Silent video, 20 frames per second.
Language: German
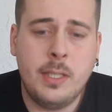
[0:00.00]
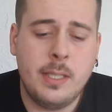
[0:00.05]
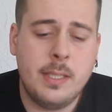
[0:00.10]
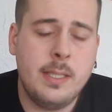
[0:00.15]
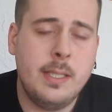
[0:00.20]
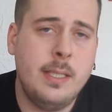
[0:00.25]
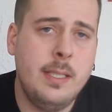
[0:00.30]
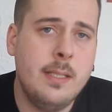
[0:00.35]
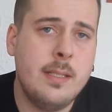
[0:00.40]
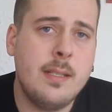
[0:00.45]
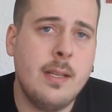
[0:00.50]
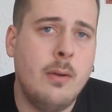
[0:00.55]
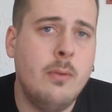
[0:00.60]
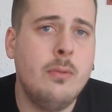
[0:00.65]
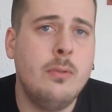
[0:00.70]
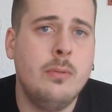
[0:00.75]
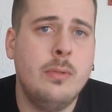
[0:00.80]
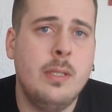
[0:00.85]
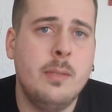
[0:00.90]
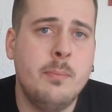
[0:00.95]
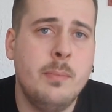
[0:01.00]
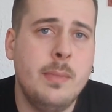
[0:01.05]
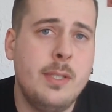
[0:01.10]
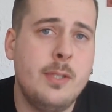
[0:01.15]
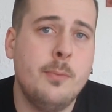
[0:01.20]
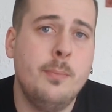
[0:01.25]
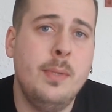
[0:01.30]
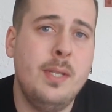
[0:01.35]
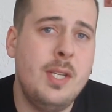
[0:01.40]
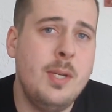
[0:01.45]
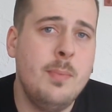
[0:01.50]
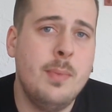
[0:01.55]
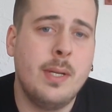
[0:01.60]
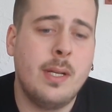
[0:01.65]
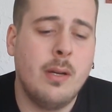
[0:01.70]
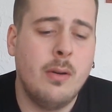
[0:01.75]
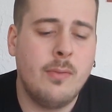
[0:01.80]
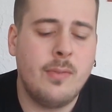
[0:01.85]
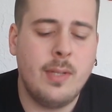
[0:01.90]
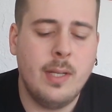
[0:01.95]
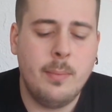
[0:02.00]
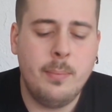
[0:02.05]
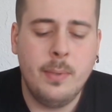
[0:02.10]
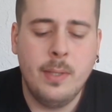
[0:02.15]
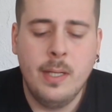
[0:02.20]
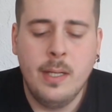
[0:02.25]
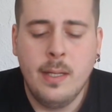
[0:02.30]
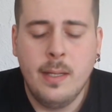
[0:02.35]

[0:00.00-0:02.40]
dass ich dieses Auto, den Mitsubishi mir gekauft habe,